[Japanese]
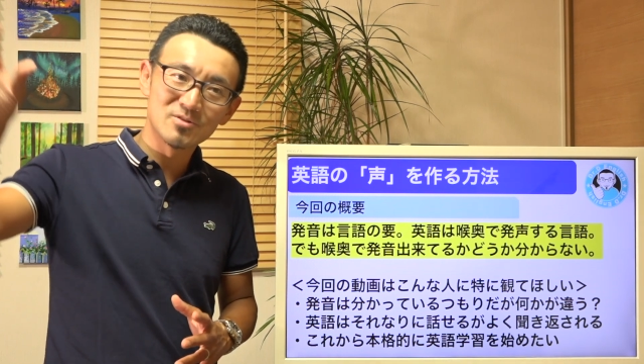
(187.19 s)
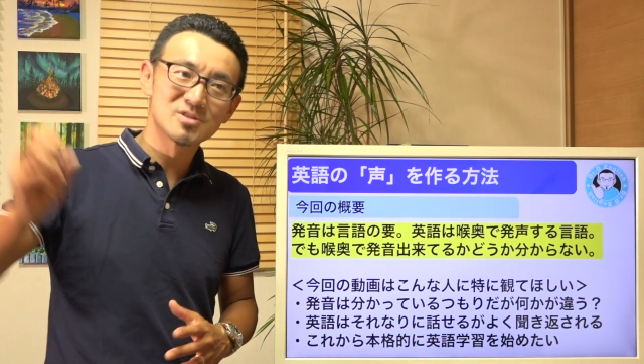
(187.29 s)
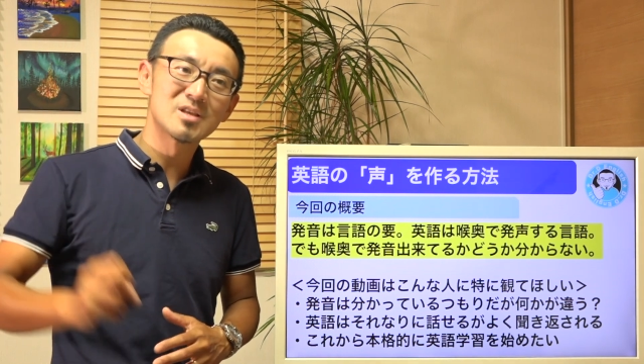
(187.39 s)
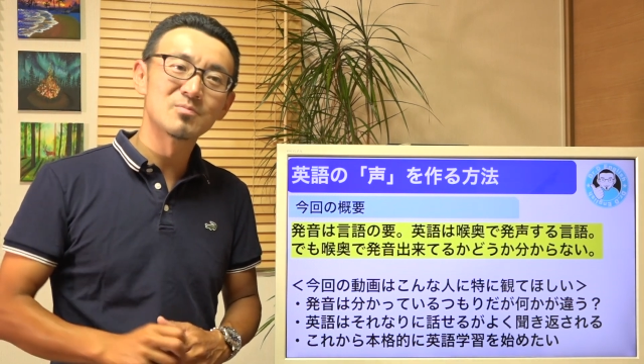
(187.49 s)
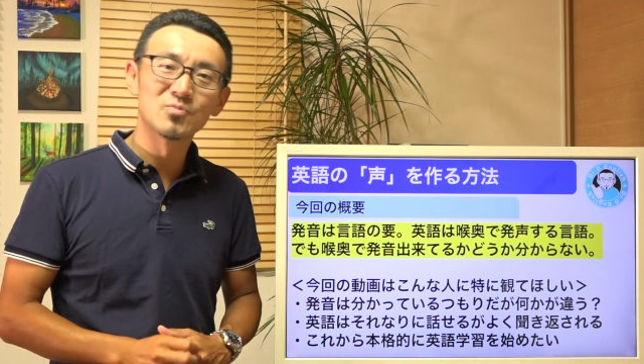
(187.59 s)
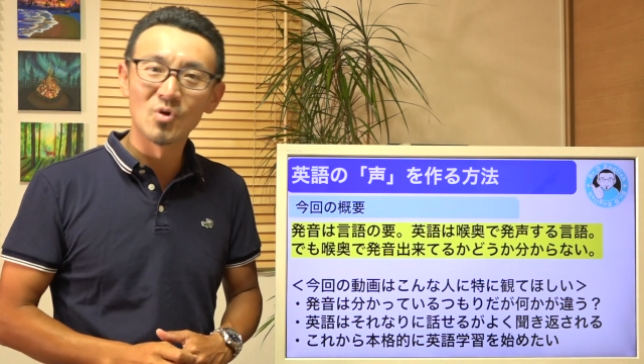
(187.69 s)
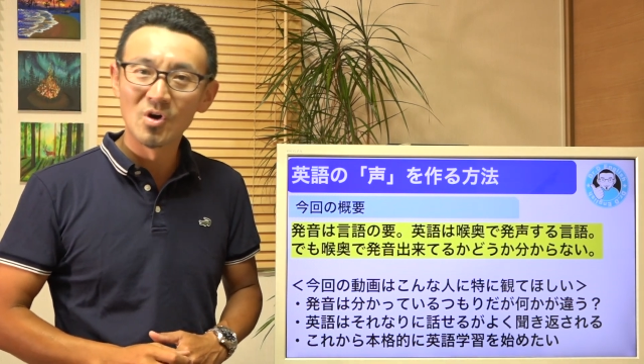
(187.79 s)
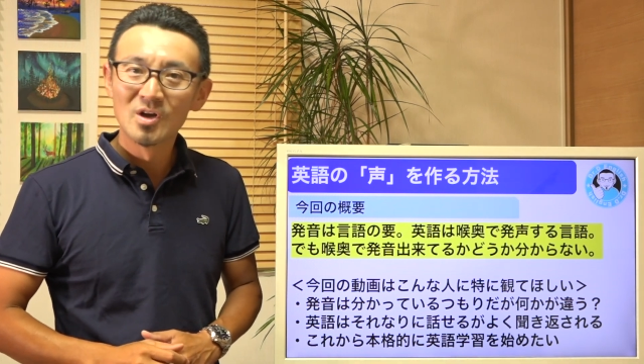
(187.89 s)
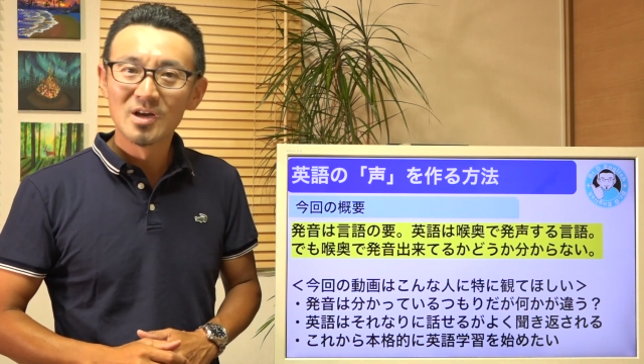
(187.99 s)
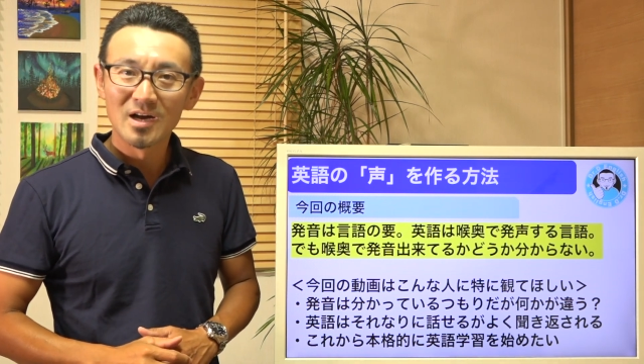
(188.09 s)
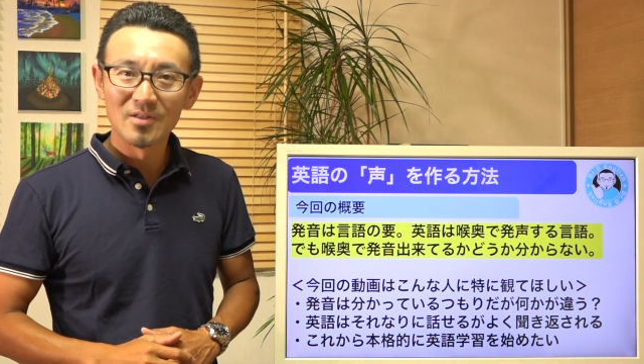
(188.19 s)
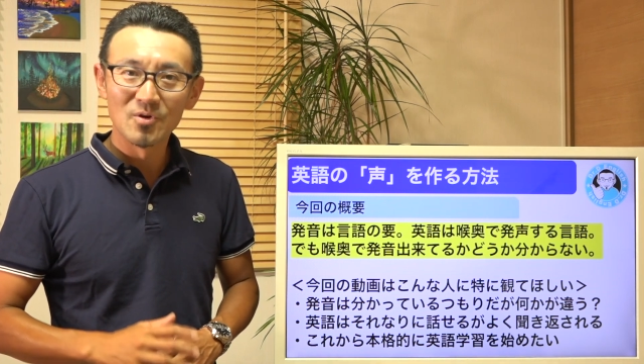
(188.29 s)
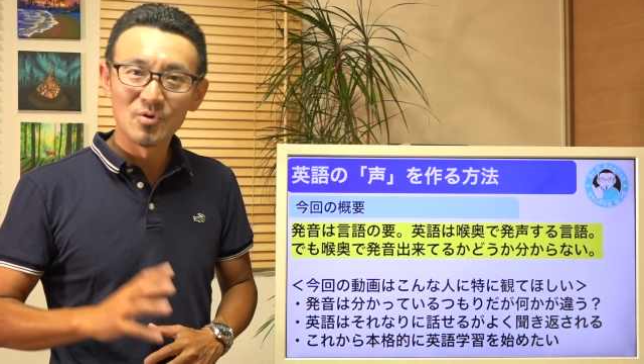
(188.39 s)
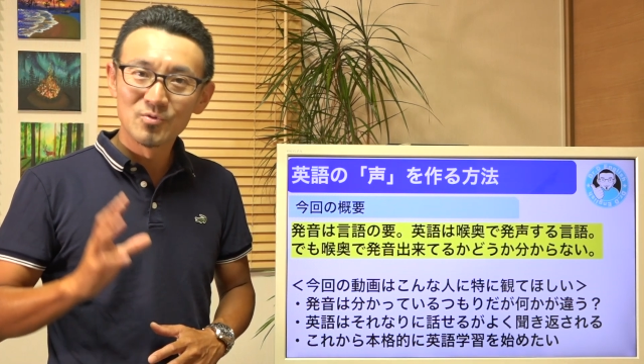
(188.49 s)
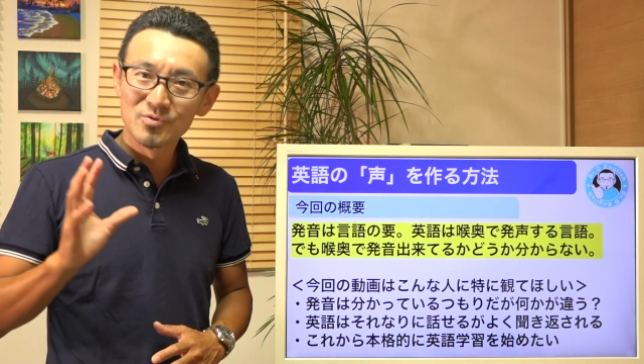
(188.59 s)
あのステップをあ
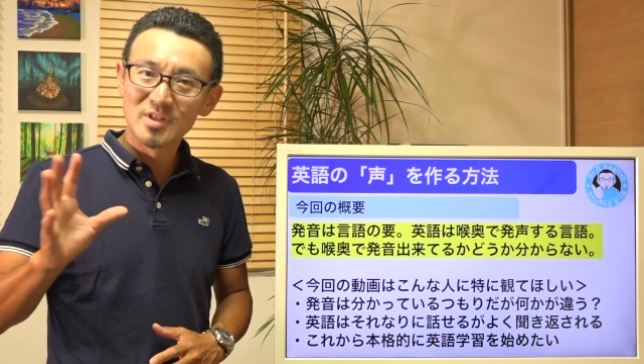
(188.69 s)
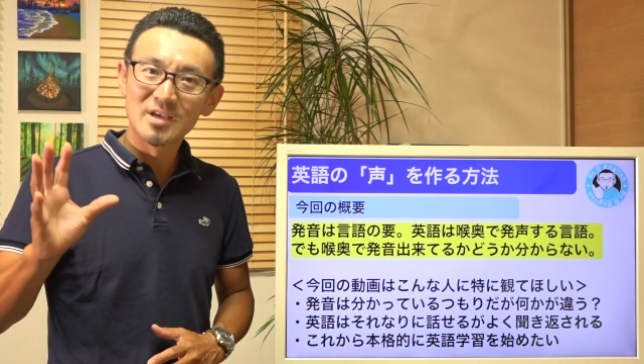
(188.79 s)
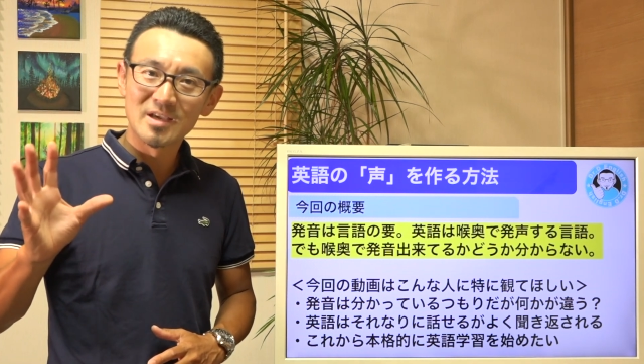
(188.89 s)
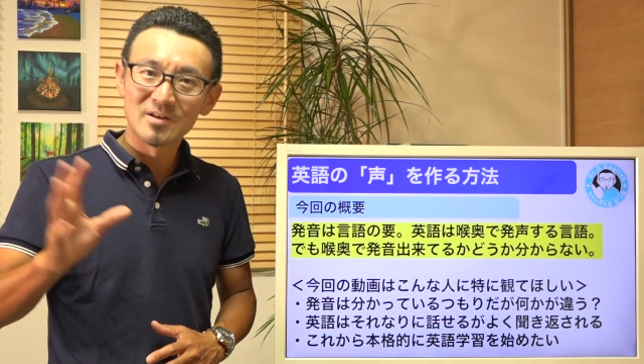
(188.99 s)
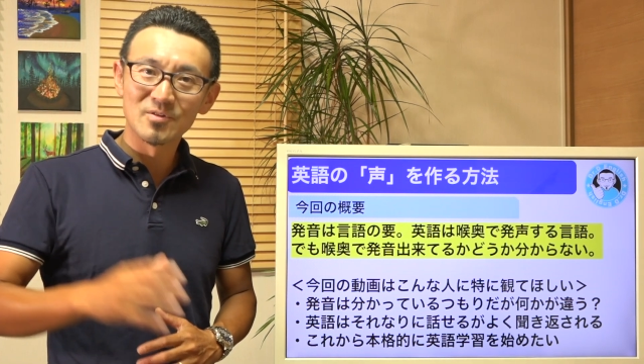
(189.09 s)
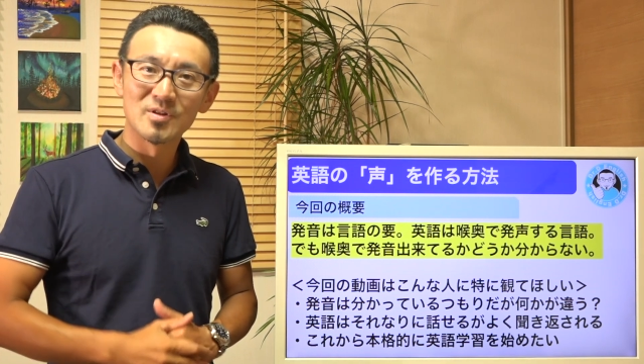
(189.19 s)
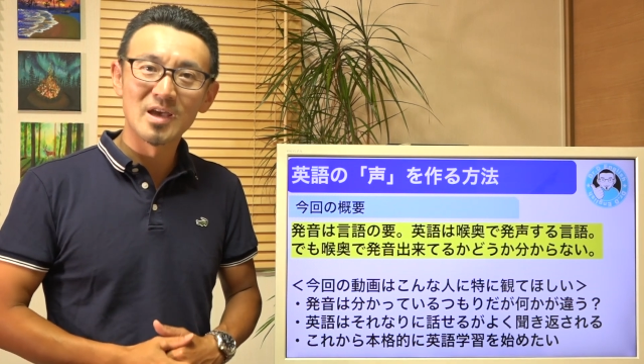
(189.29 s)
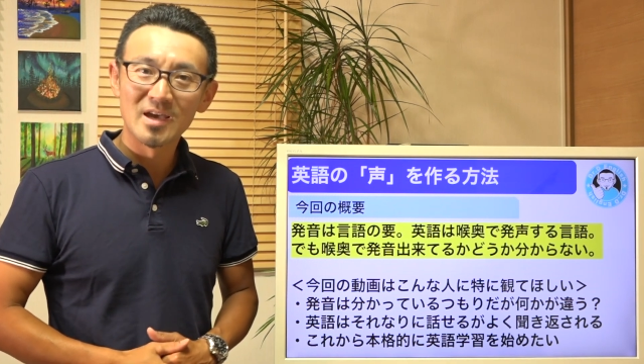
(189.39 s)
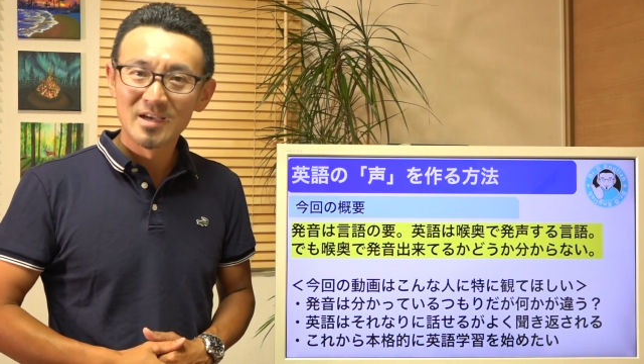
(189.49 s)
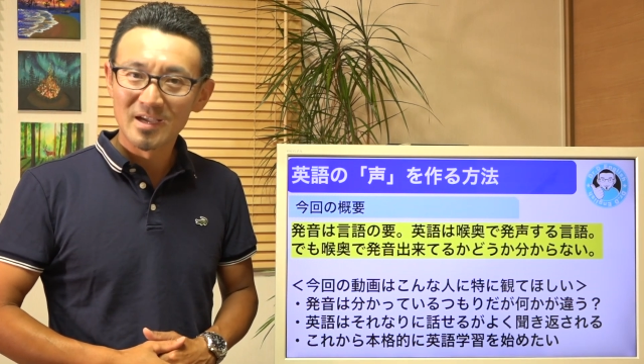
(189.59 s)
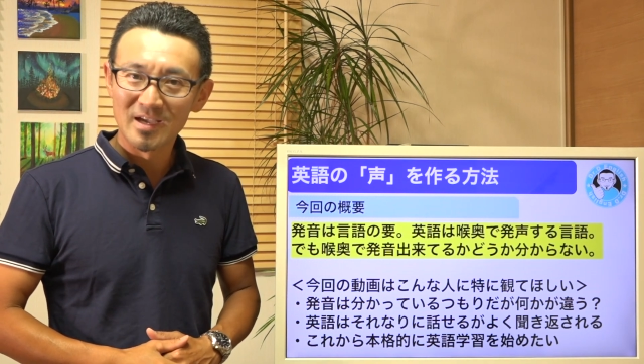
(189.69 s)
の踏んでいけるので、